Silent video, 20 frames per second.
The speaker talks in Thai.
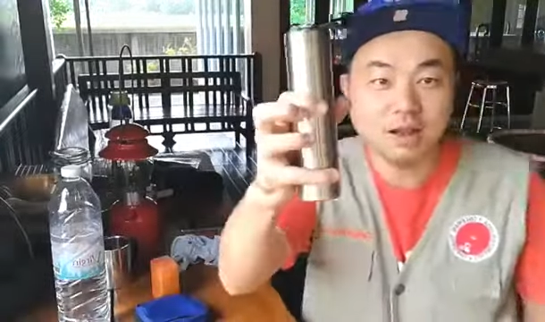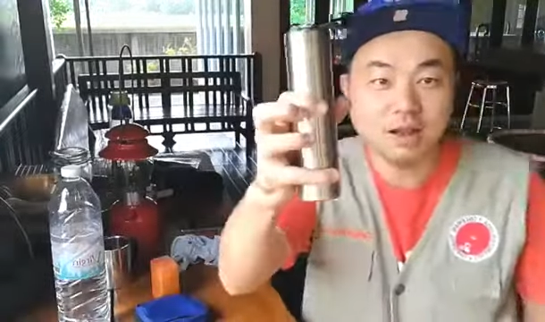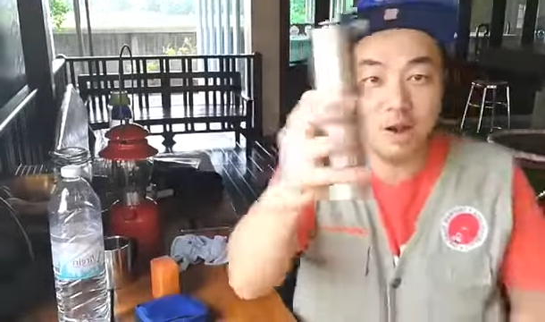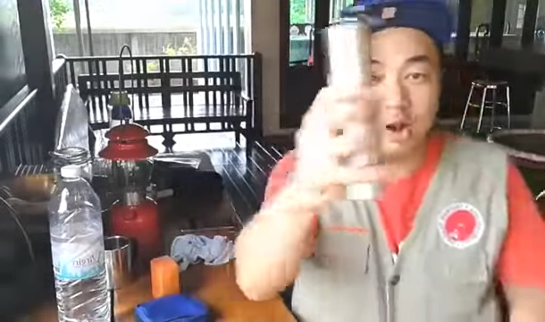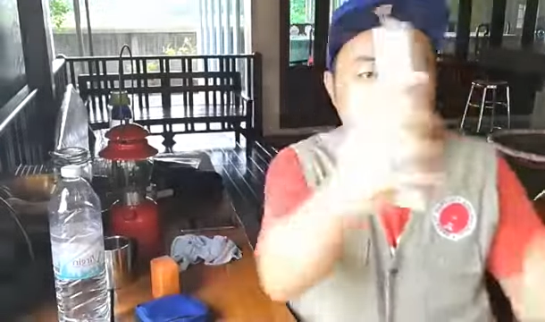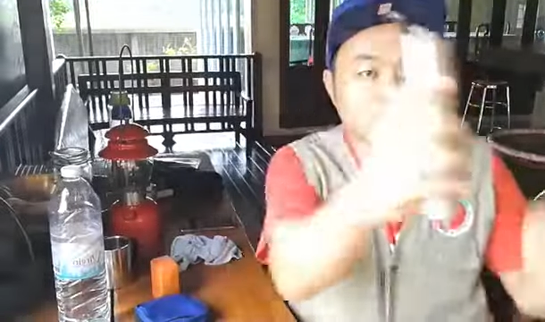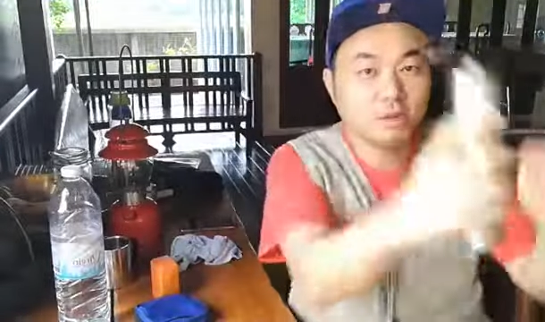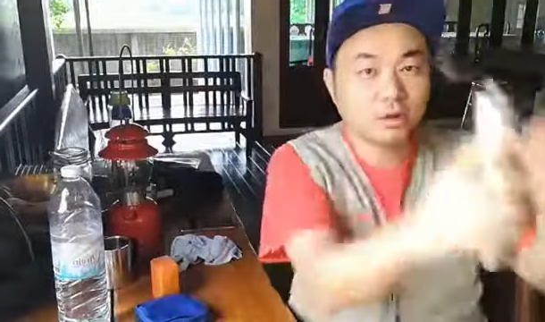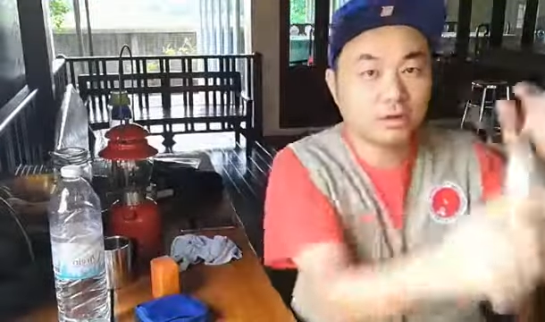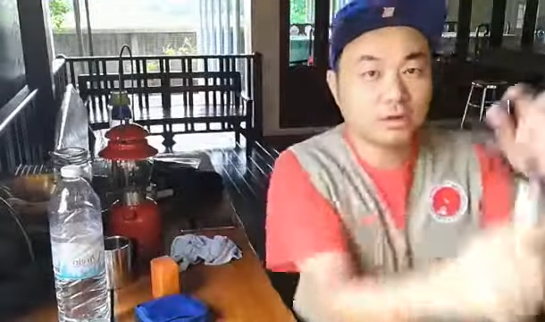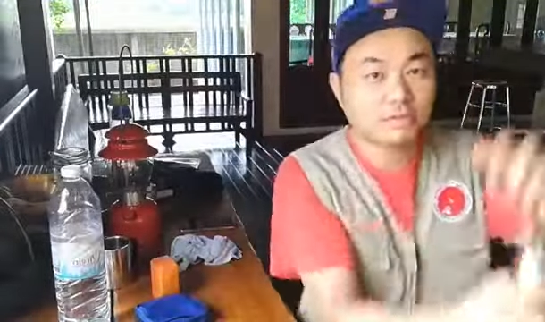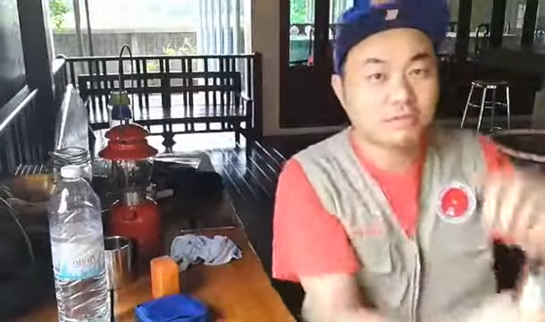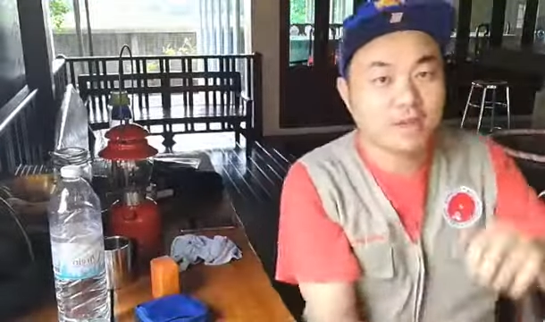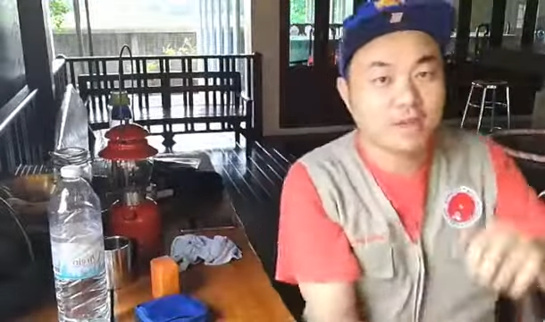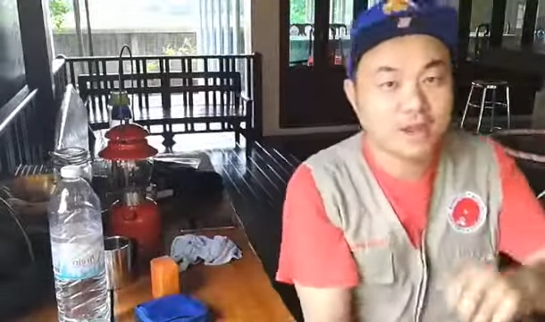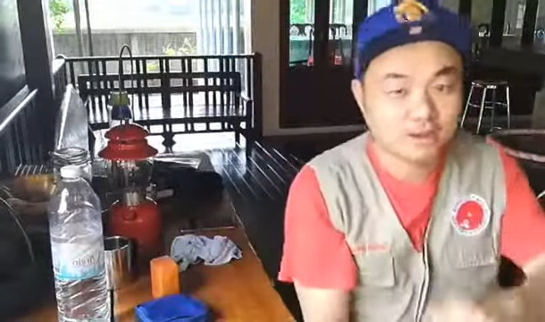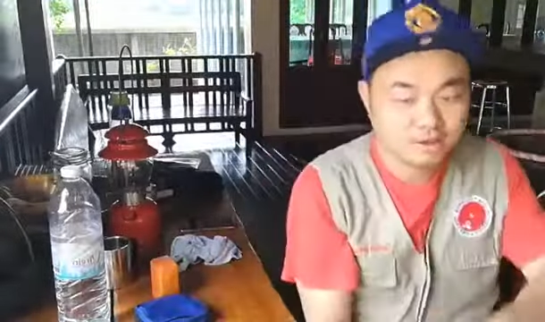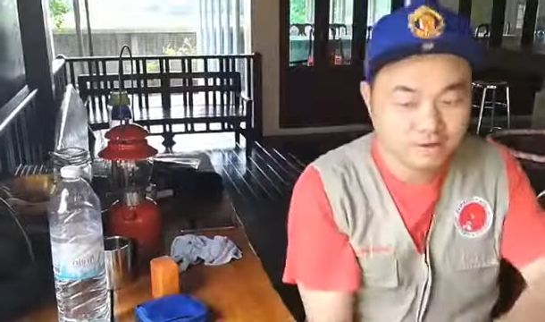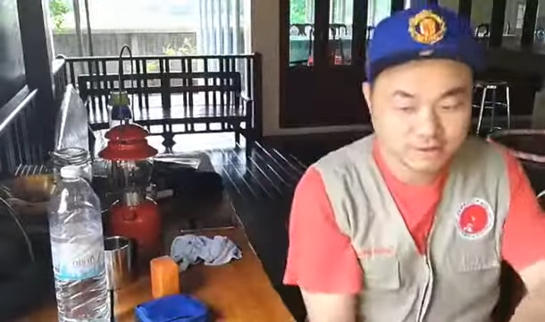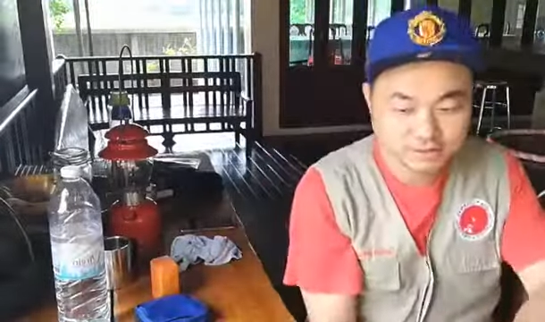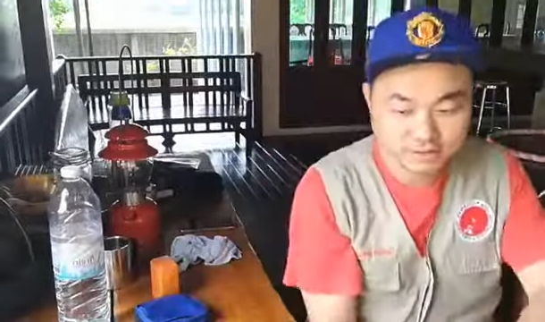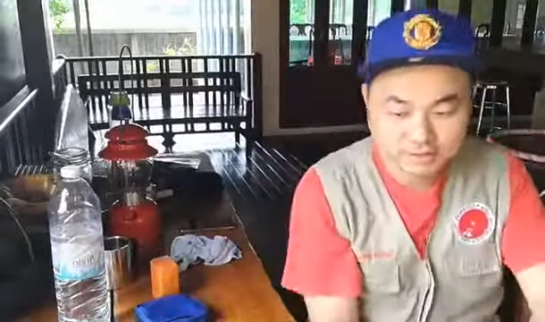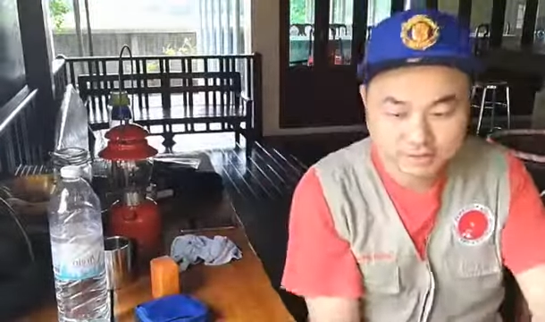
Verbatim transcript: ยวขอบดกาแฟก่อน